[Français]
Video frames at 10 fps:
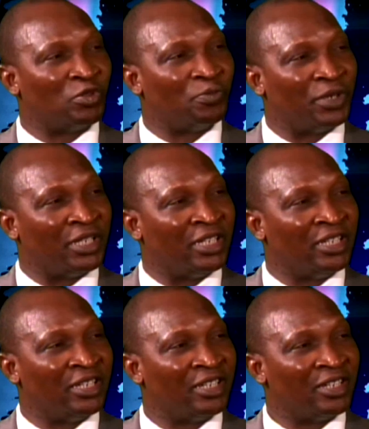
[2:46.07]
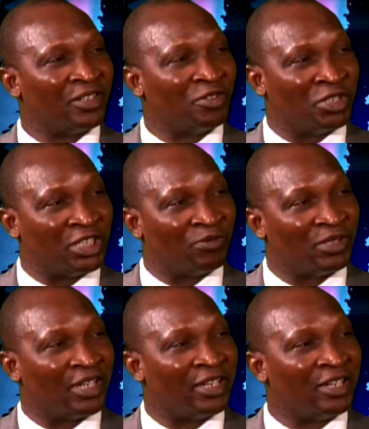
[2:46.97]
pays que j'aime
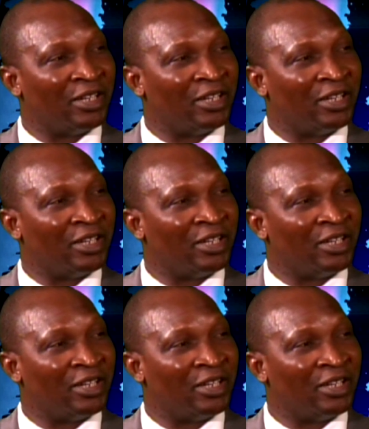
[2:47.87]
tant,